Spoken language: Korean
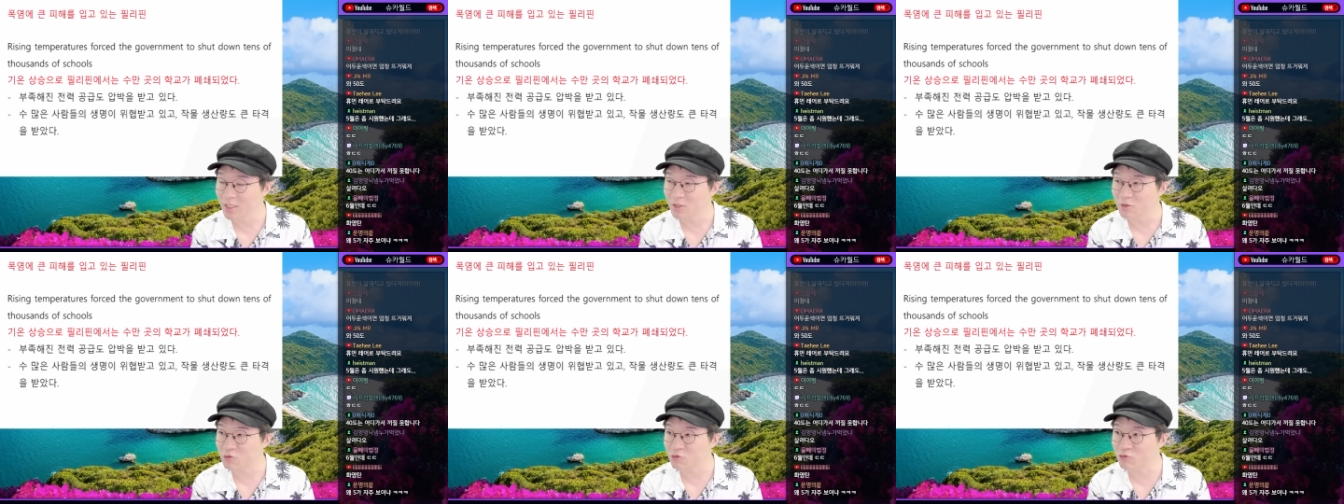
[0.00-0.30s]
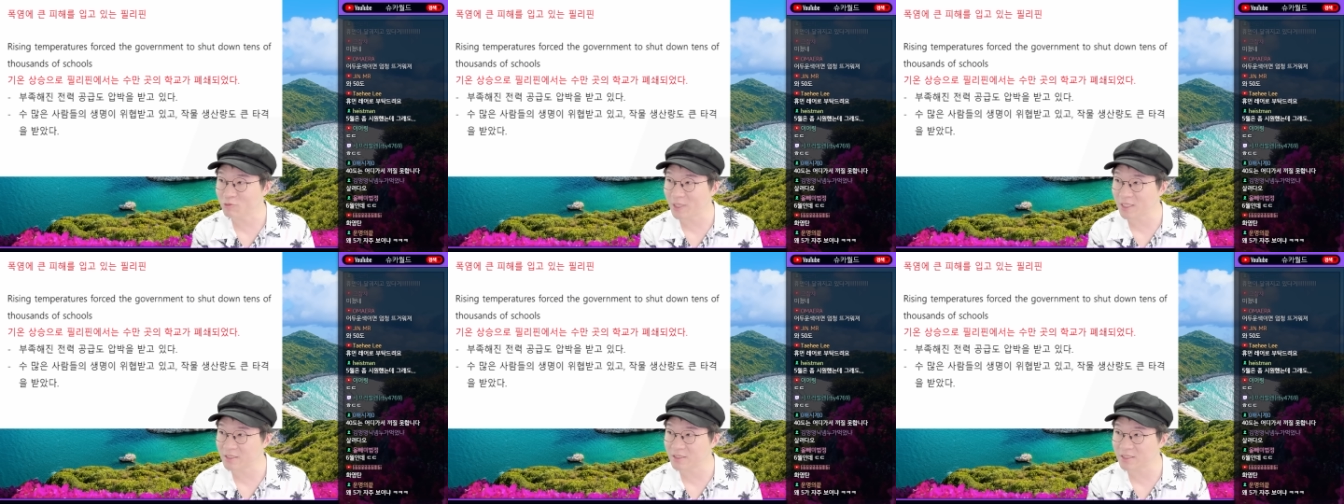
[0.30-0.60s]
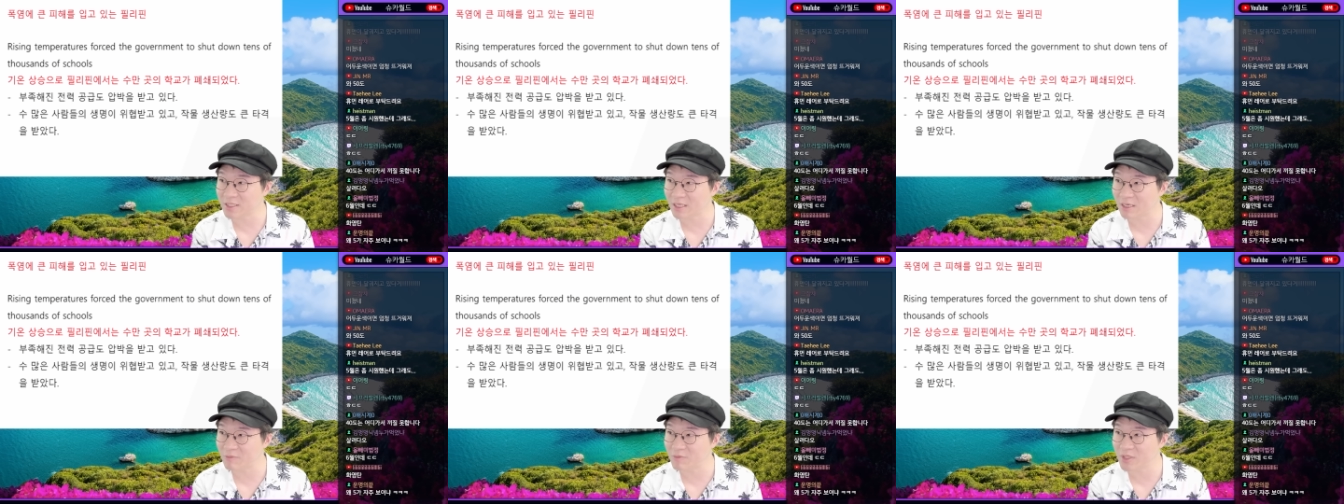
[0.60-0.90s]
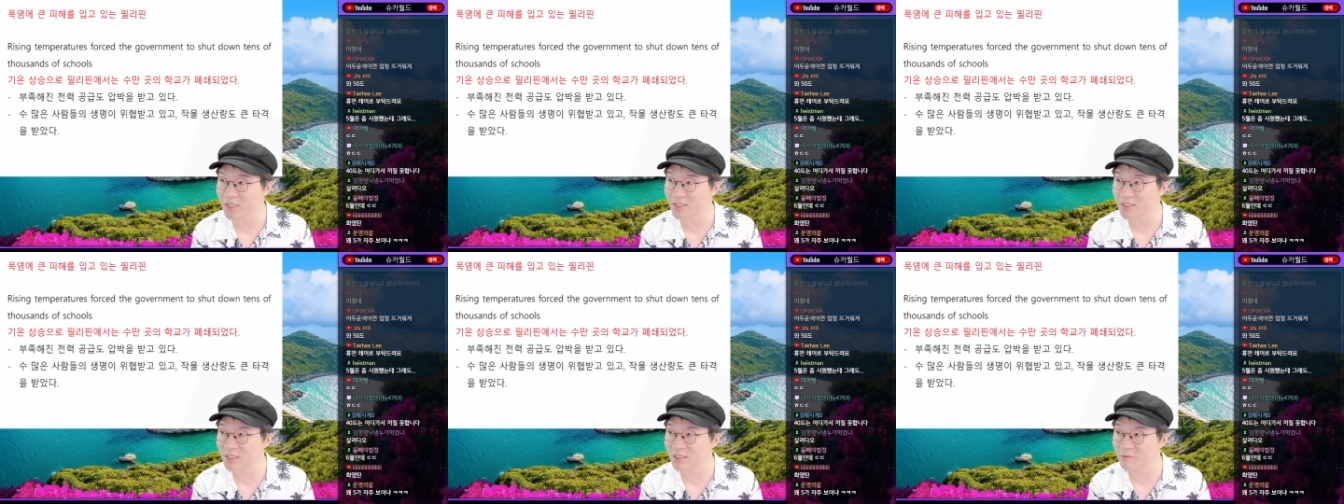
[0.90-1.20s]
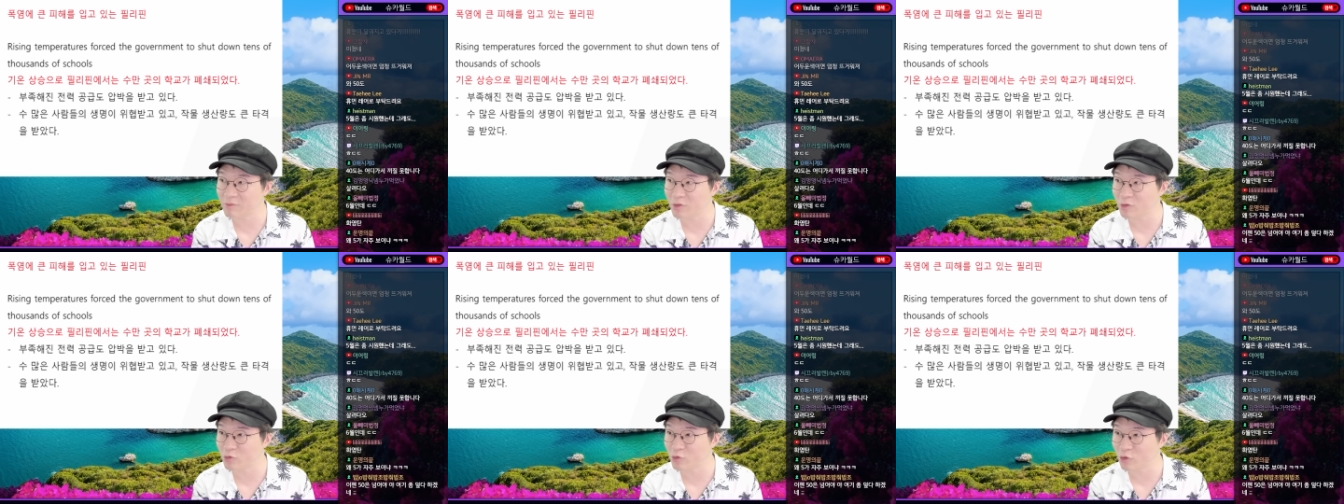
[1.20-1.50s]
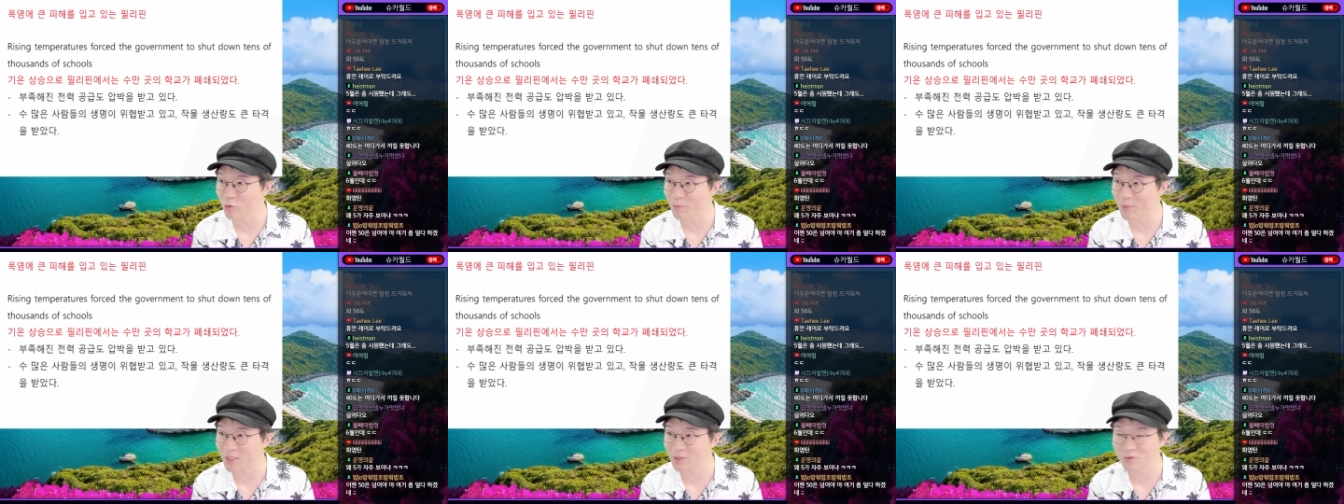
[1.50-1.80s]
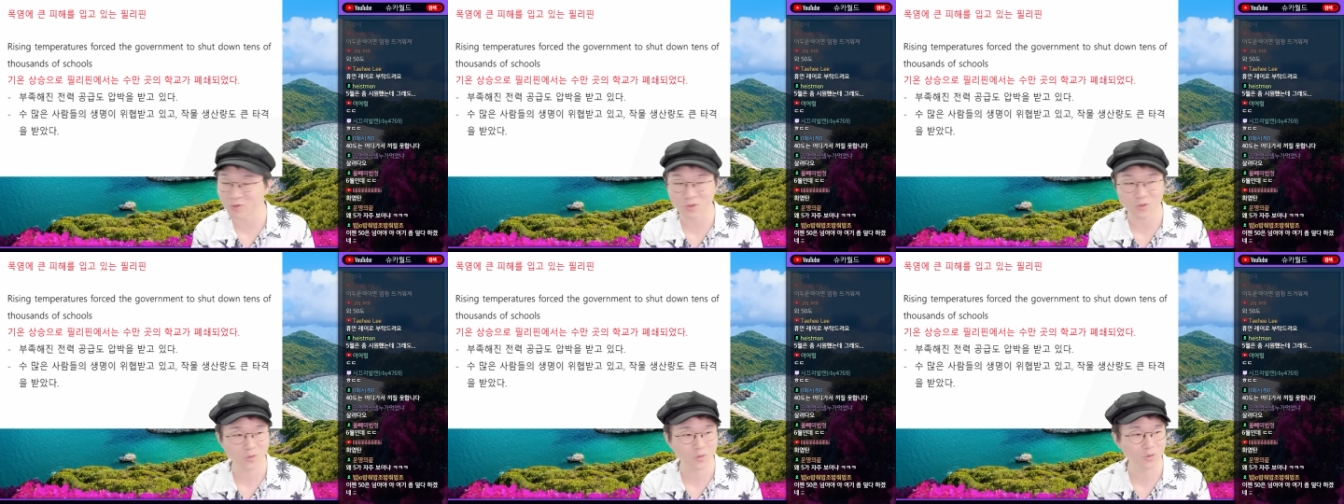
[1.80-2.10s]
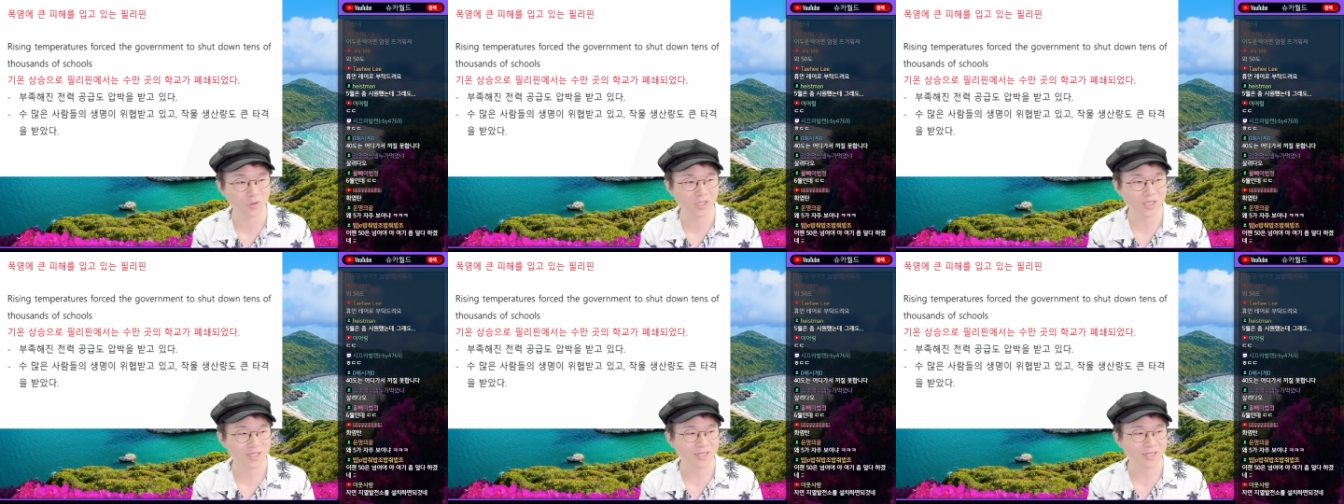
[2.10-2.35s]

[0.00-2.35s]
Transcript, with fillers: 수많은 사람들의 생명이 위협받고 있고